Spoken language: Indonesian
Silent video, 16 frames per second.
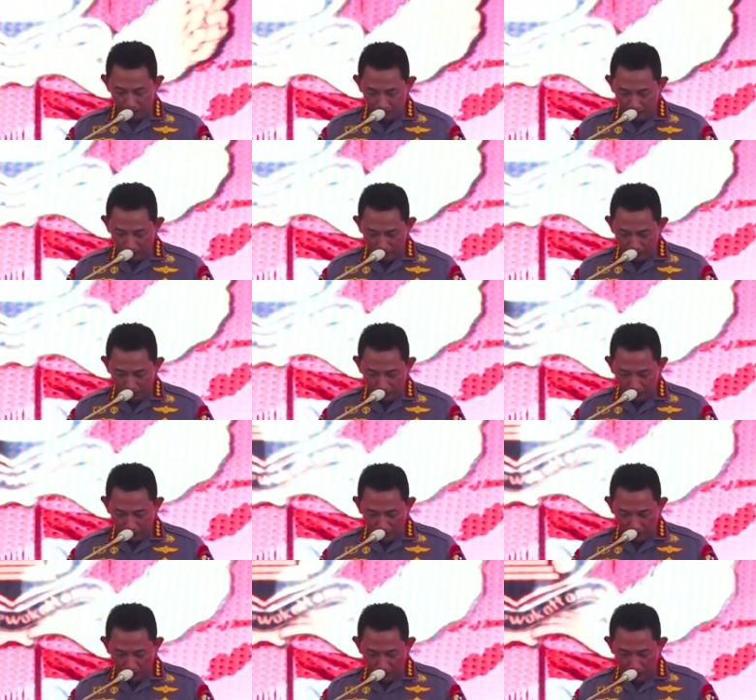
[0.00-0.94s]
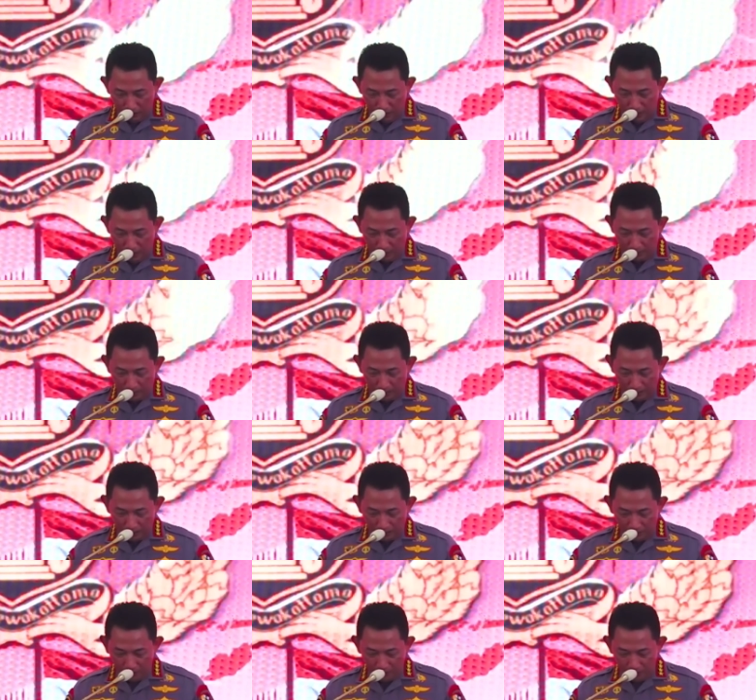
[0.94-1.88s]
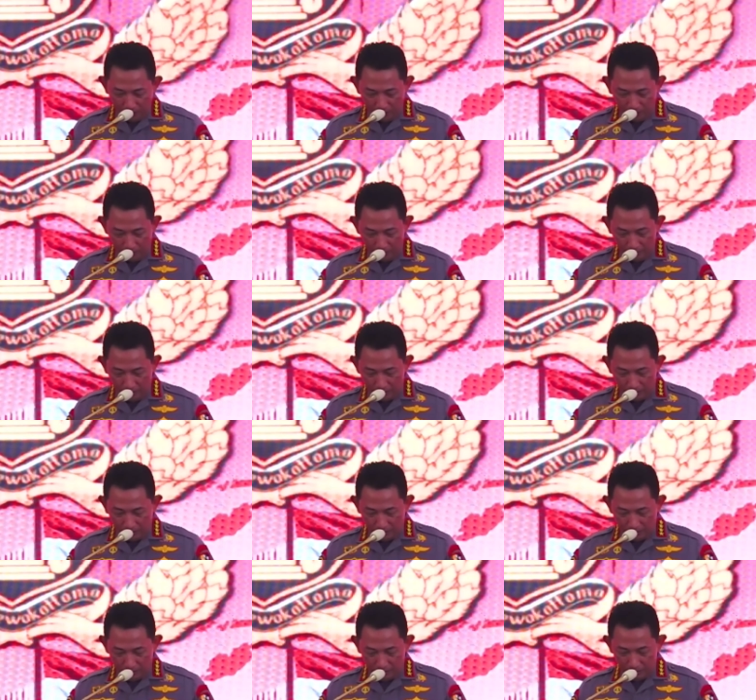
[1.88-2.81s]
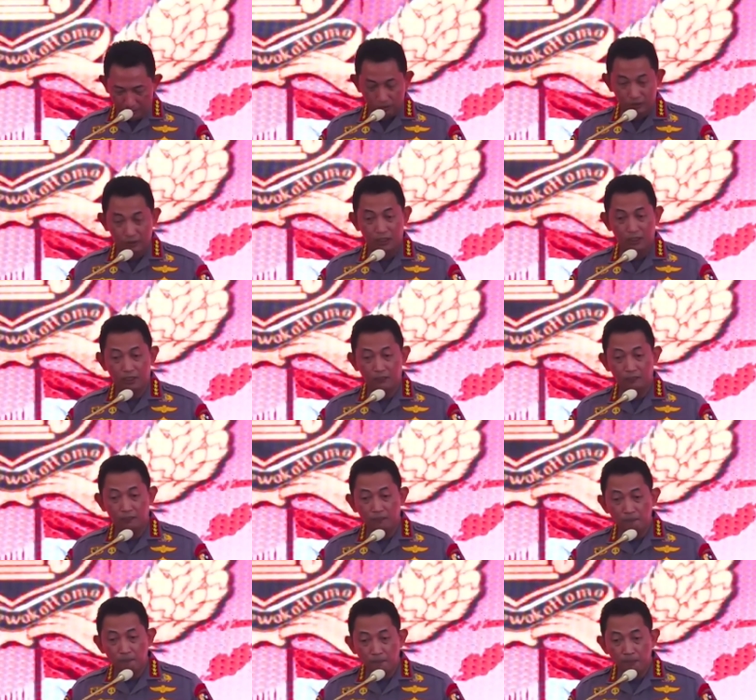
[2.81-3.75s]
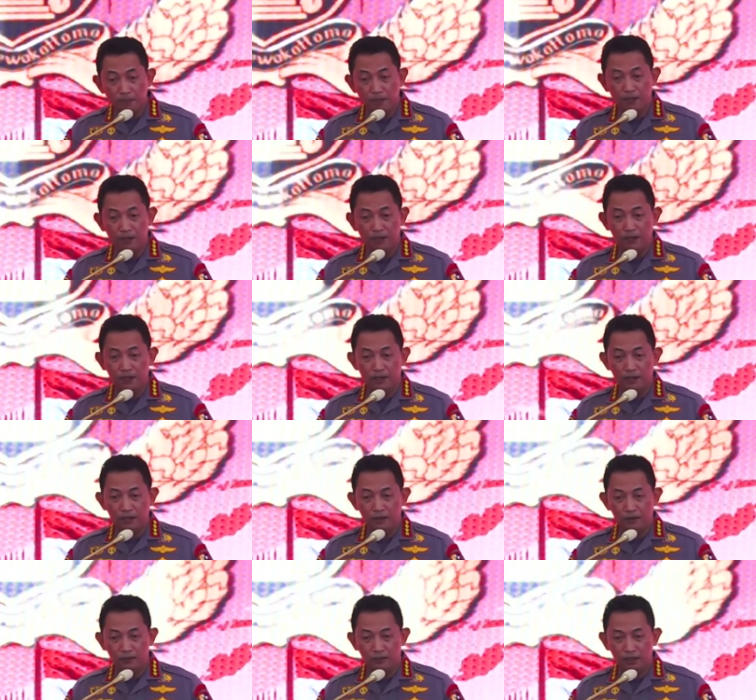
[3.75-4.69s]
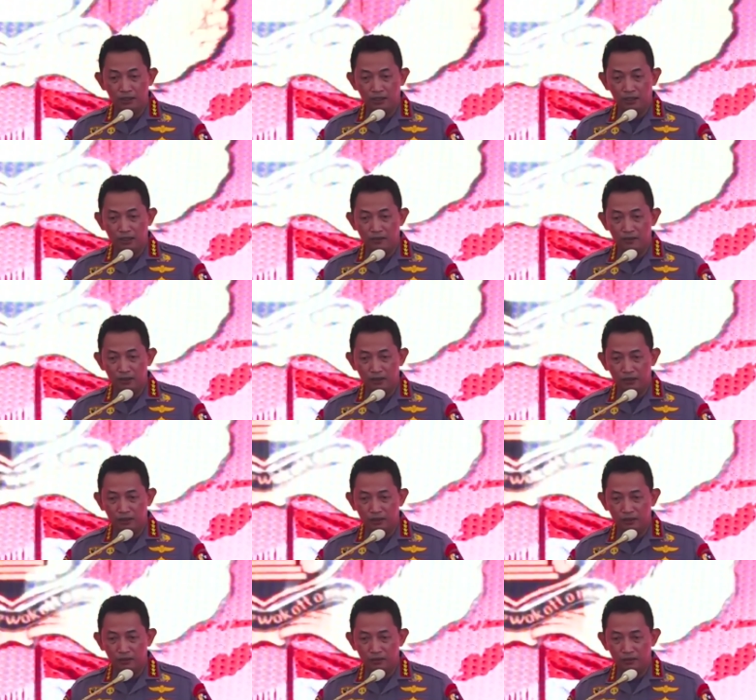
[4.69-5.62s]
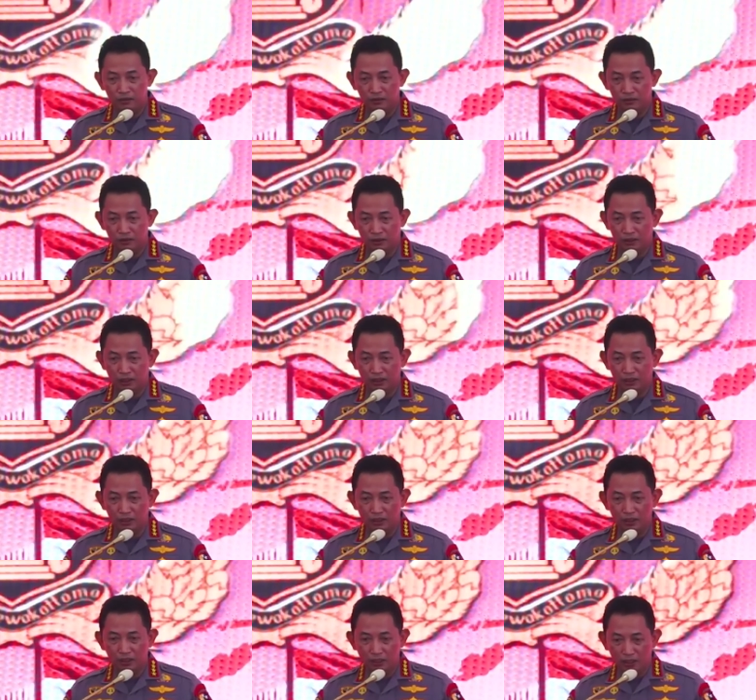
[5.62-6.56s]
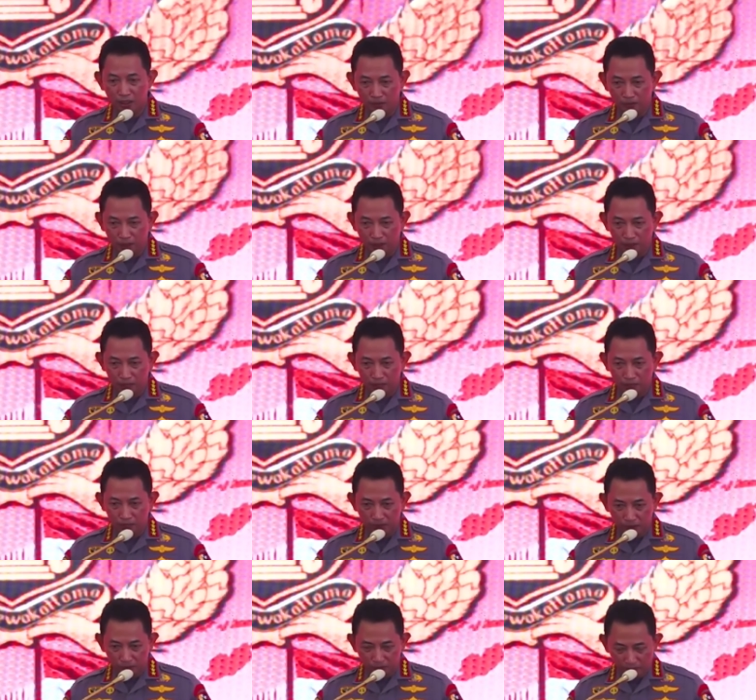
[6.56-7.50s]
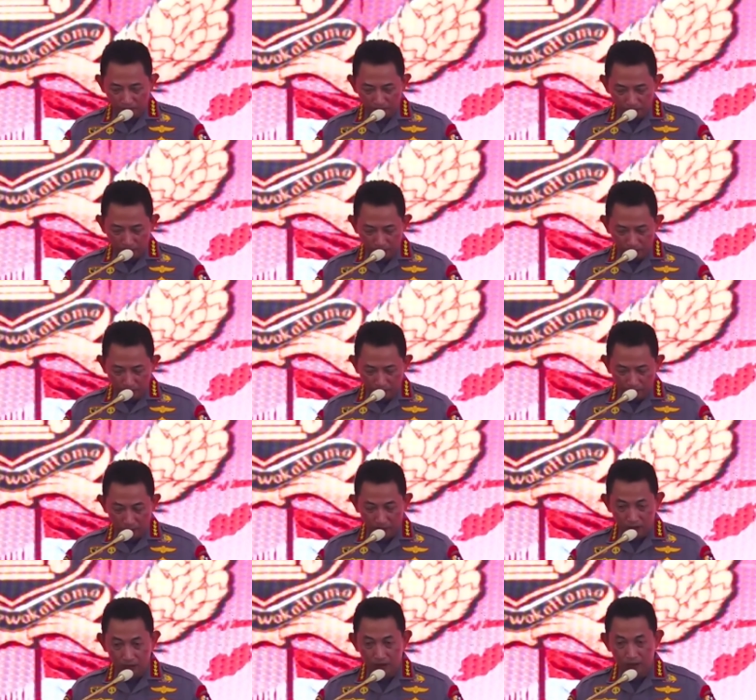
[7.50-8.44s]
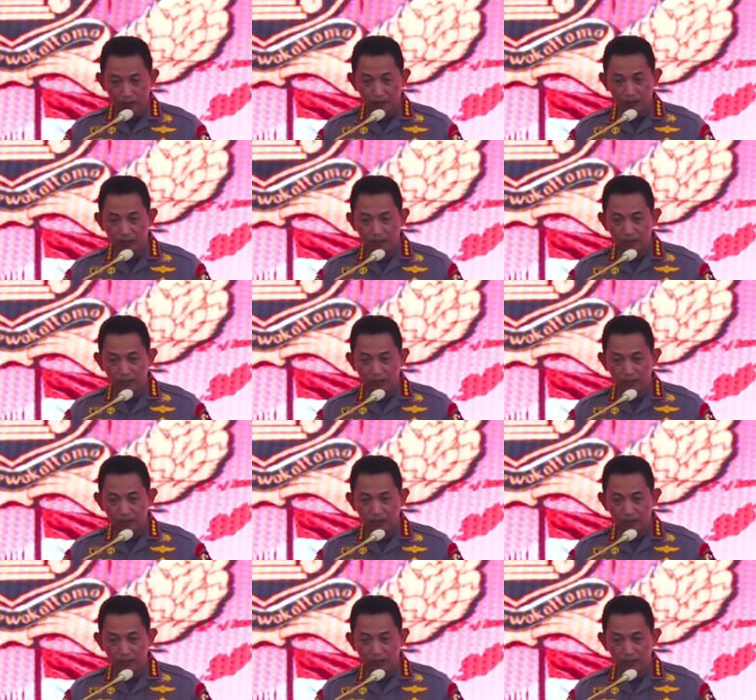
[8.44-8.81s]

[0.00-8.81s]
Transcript: sebagaimana harapan kami dalam uh, upaya kita untuk mewujudkan pelayanan publik sebagaimana uh,